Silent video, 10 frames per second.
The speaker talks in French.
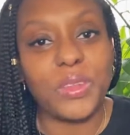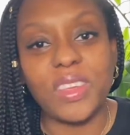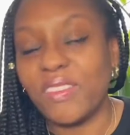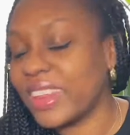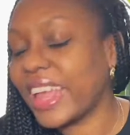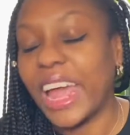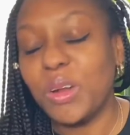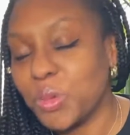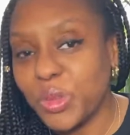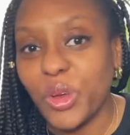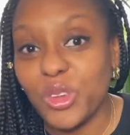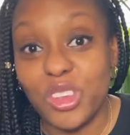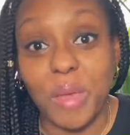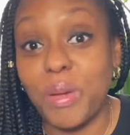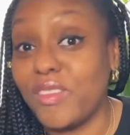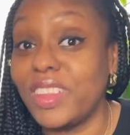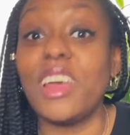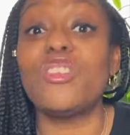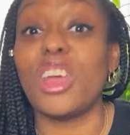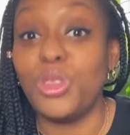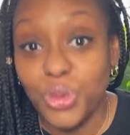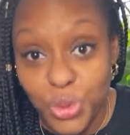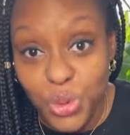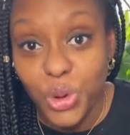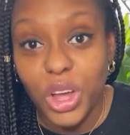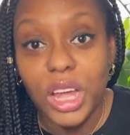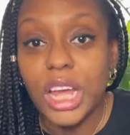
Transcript: Ça fait très longtemps que j'avais pas fait d'achat tout court.